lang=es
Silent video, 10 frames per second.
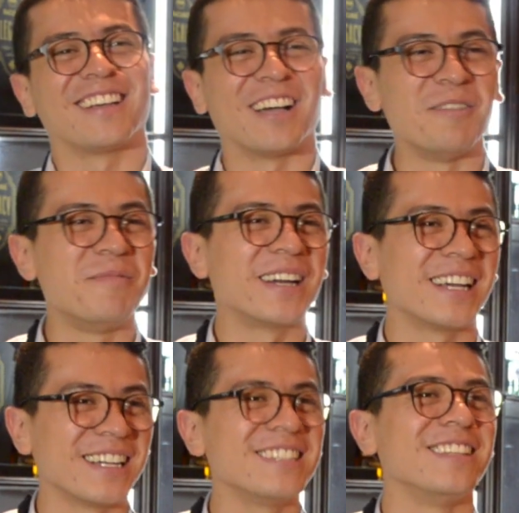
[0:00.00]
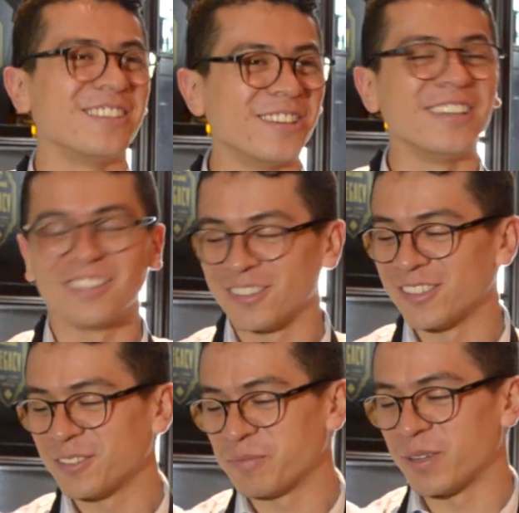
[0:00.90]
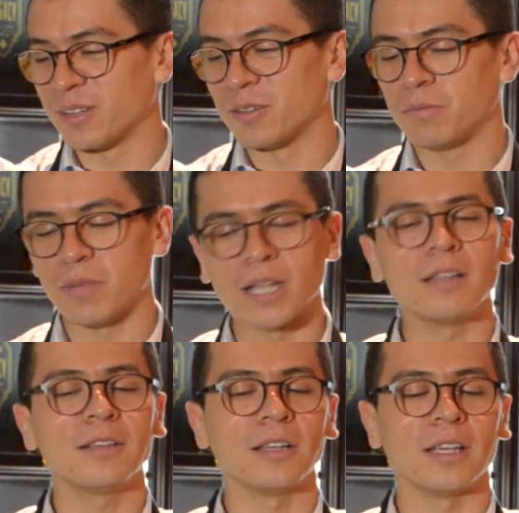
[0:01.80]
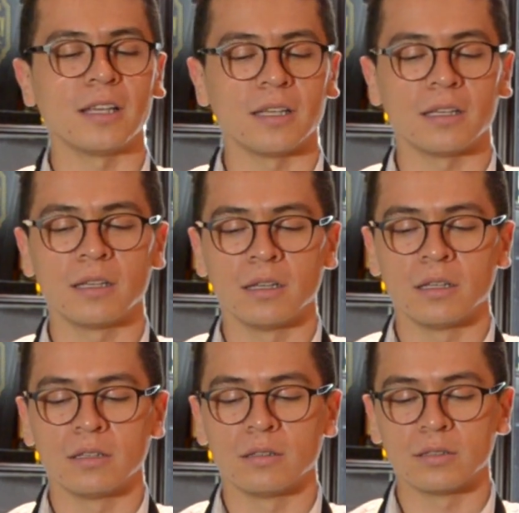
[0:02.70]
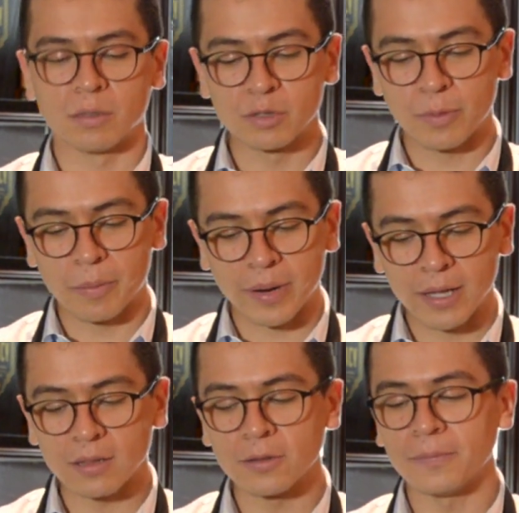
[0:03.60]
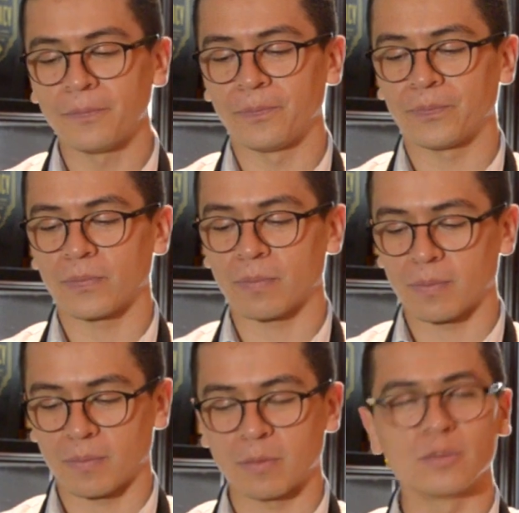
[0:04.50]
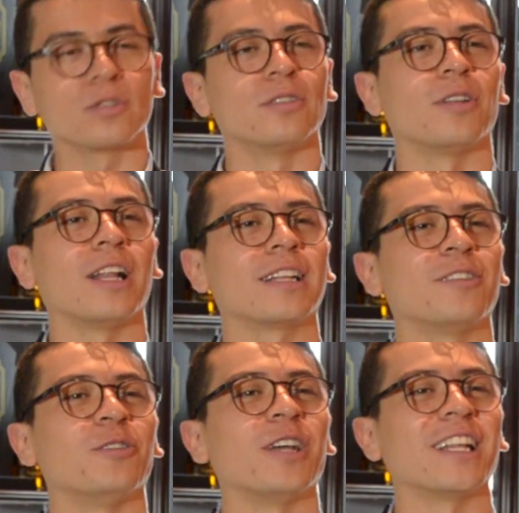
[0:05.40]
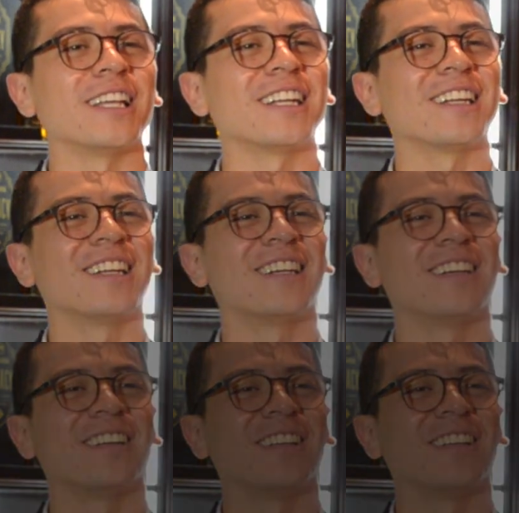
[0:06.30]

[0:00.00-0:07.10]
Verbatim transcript: cámaras y, todo y todo esto. Pero bien, eh, estamos preparando, vamos con la que pude ganar.